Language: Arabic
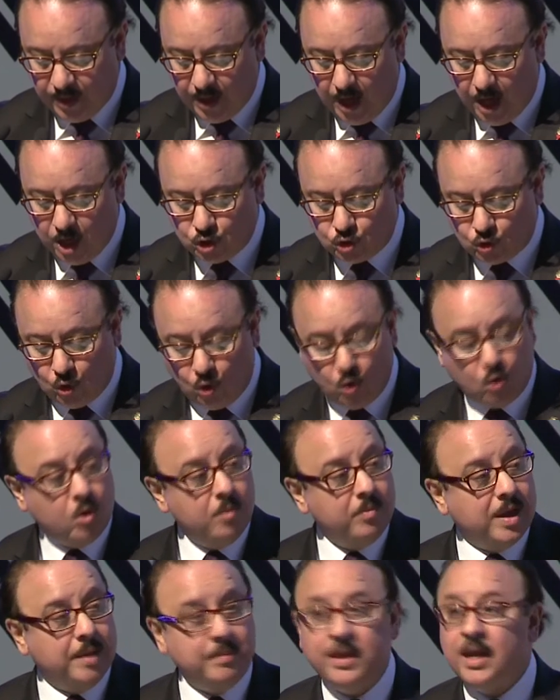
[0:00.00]
أشكركم
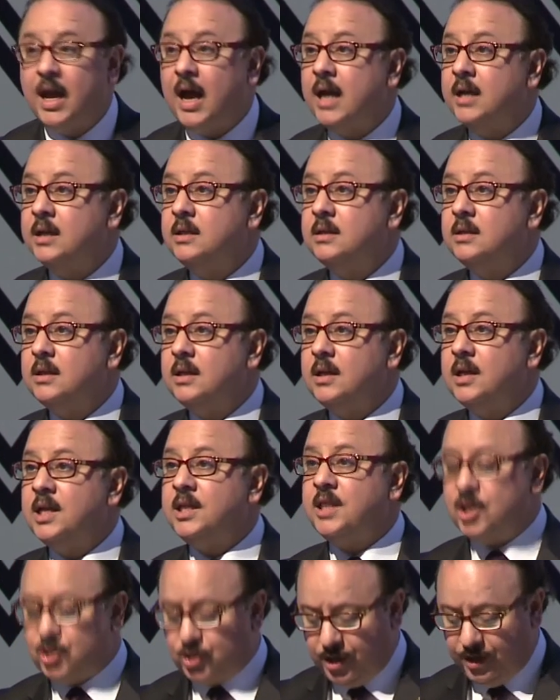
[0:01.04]
جميعا
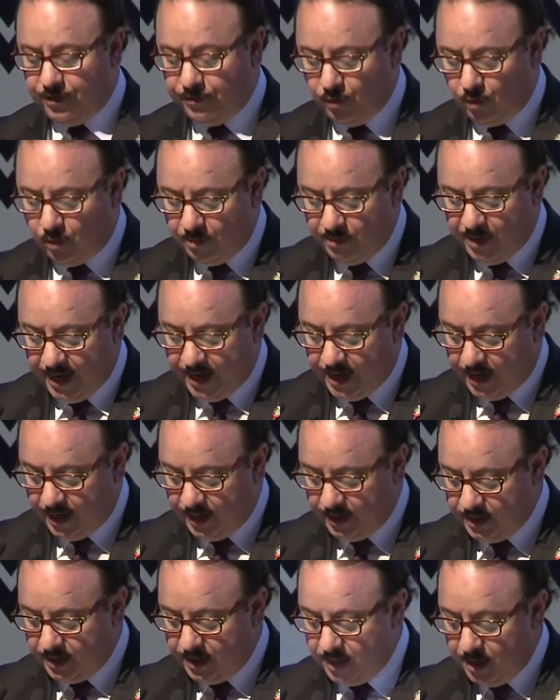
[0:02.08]
لتشريفكم لنا
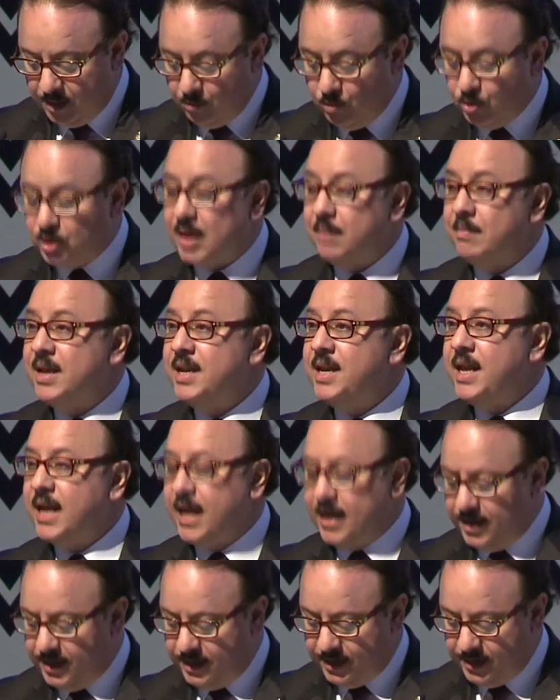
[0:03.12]

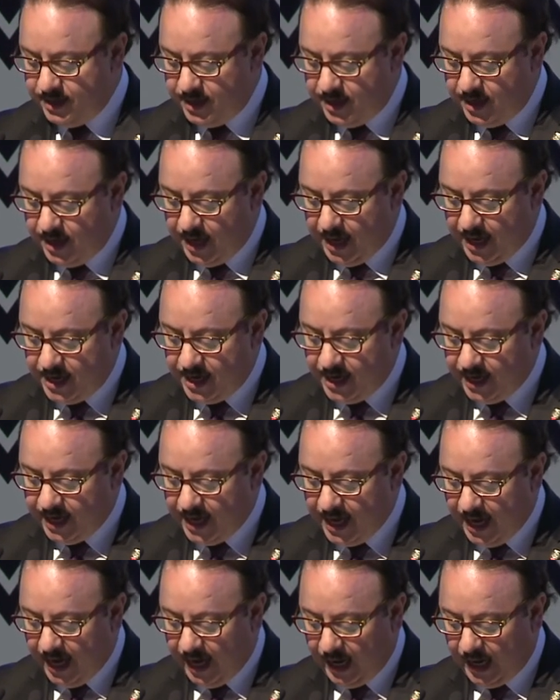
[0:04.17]
متمنيا
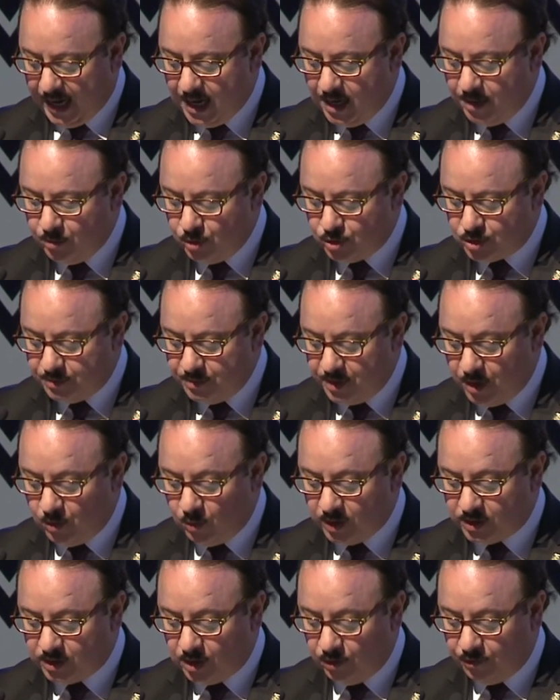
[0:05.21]
النجاح المثمر
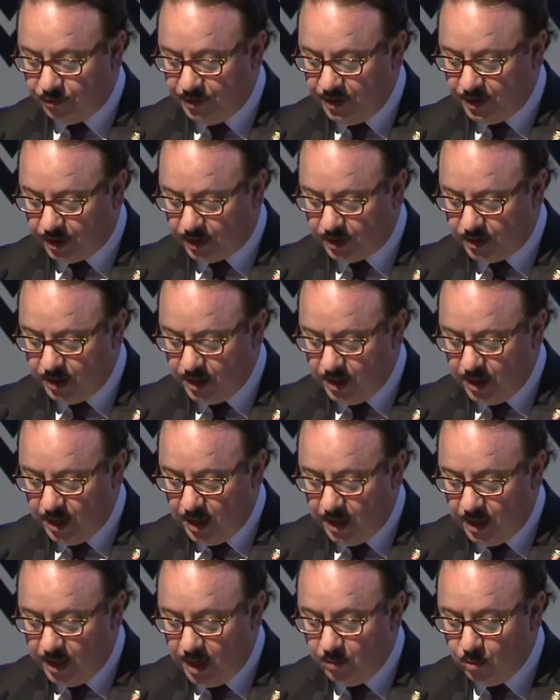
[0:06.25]
والتوفيق
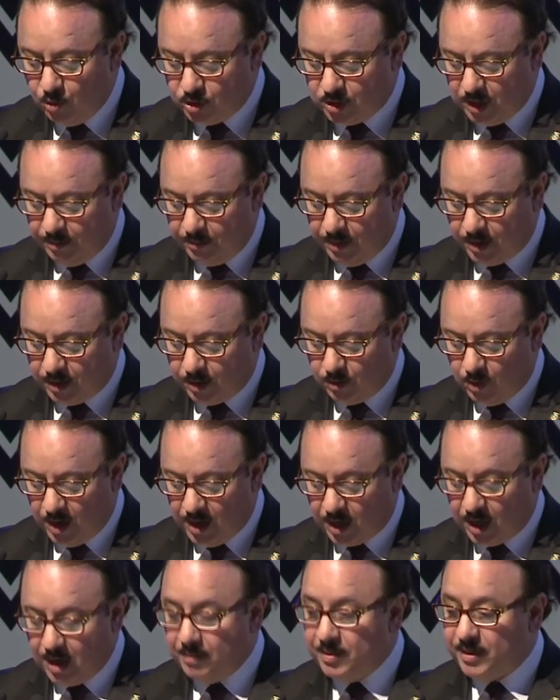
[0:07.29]
للمؤتمر
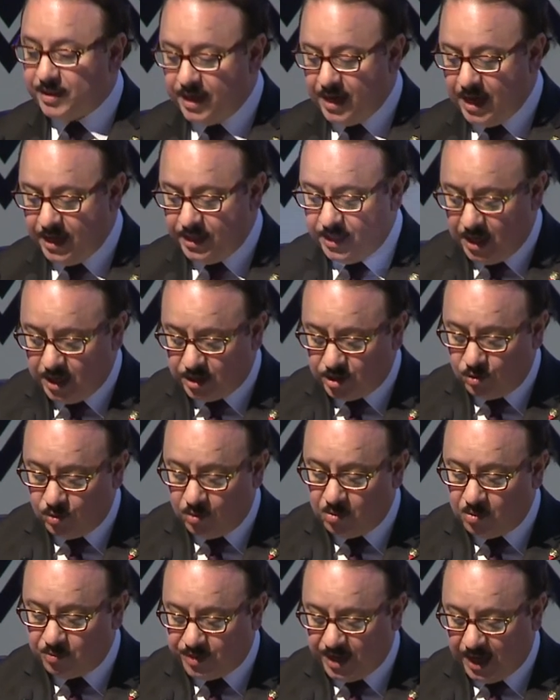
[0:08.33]
وإقامة هادئة
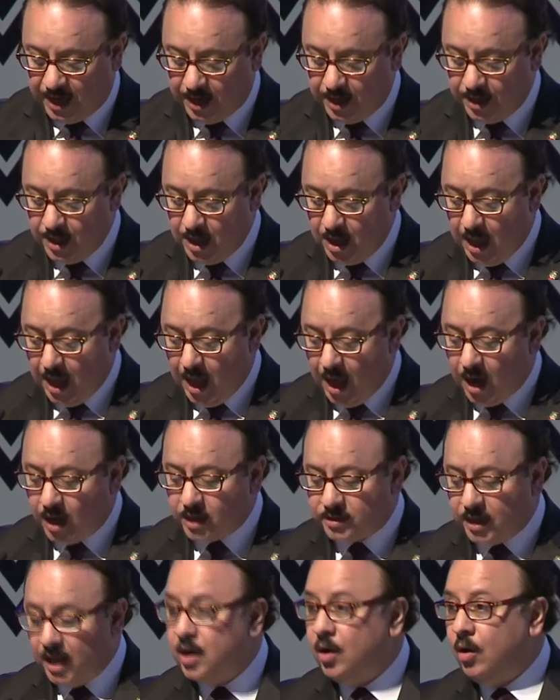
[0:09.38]
وممتعة
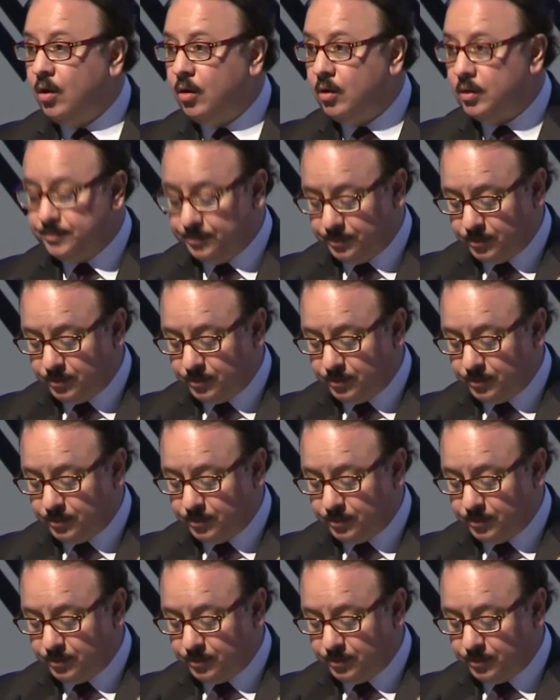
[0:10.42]
أقترح